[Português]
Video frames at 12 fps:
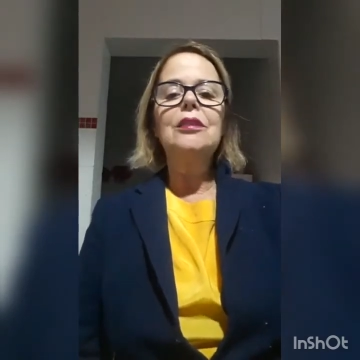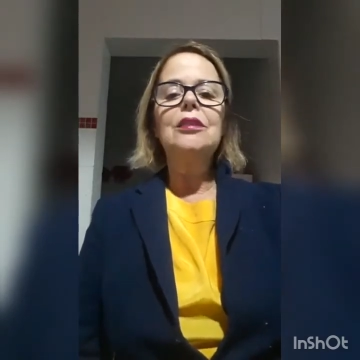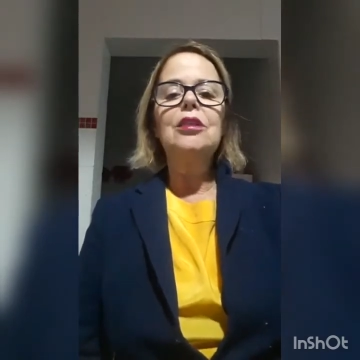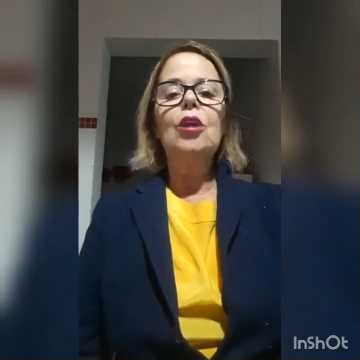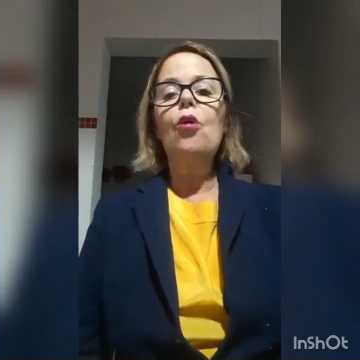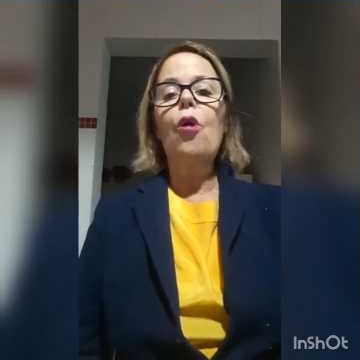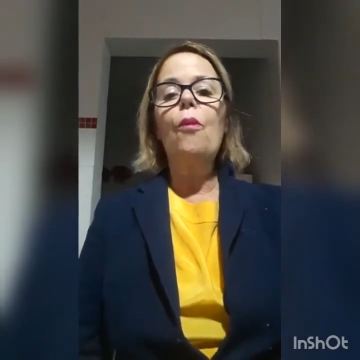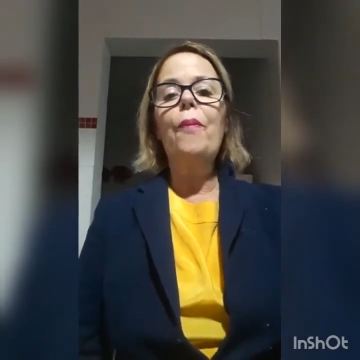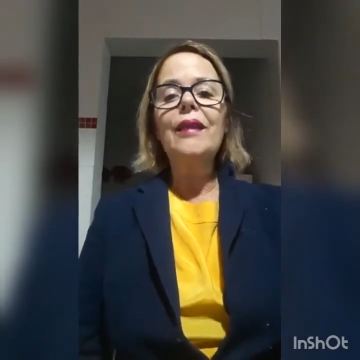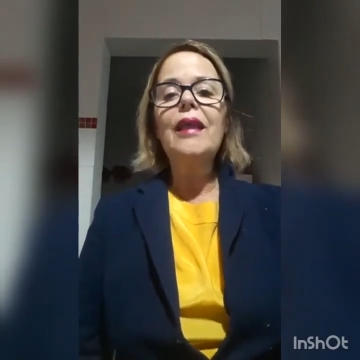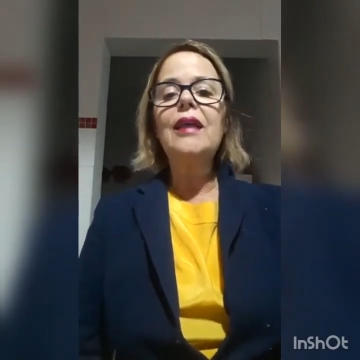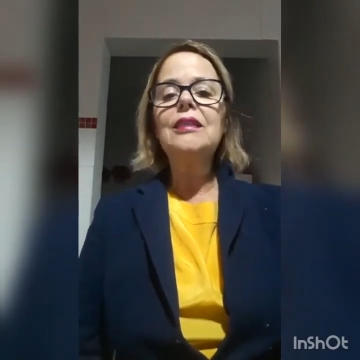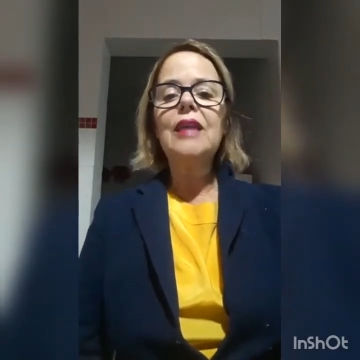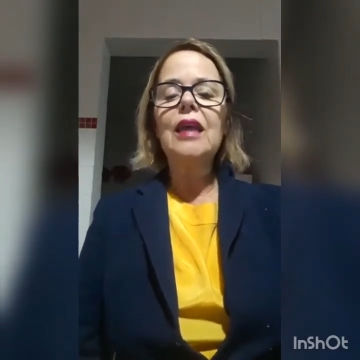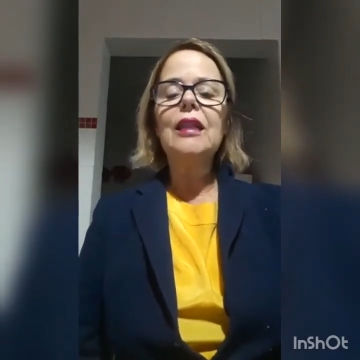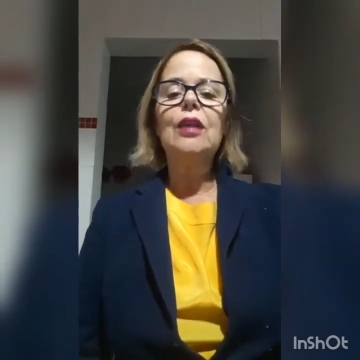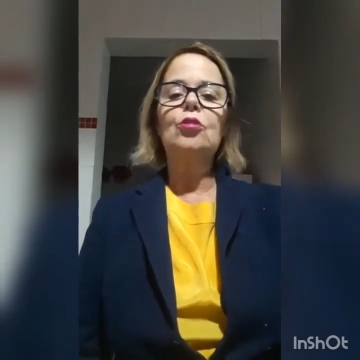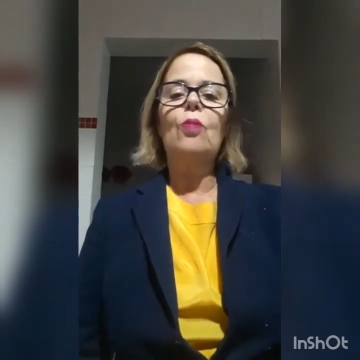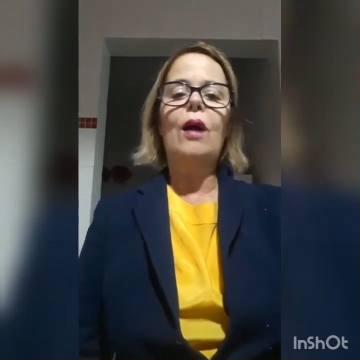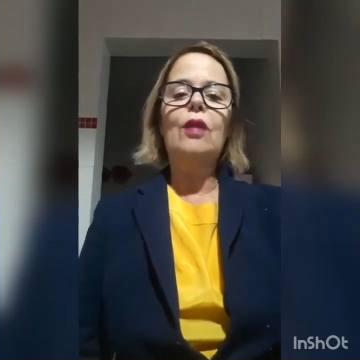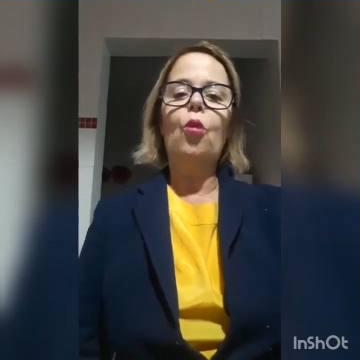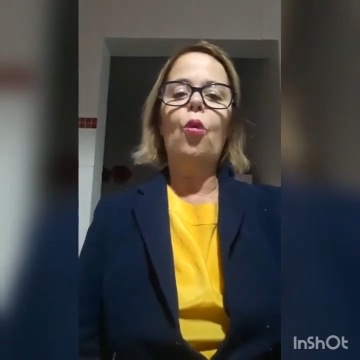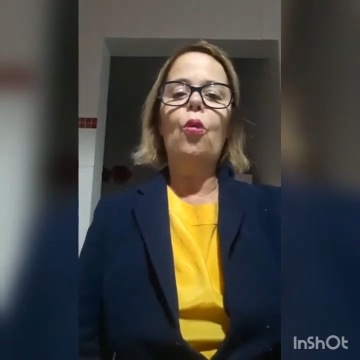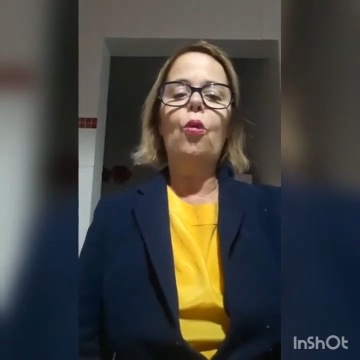se compadecer da sua
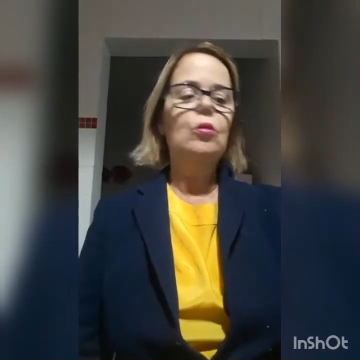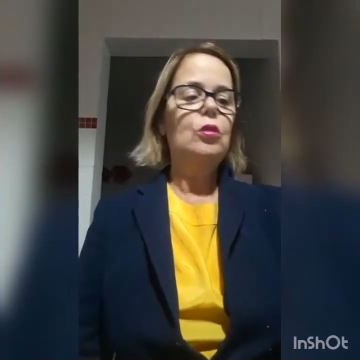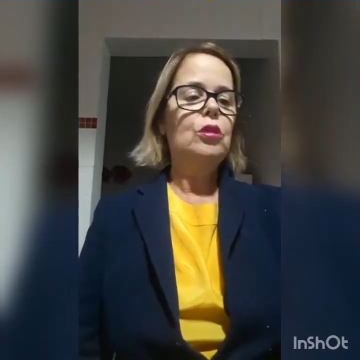dor,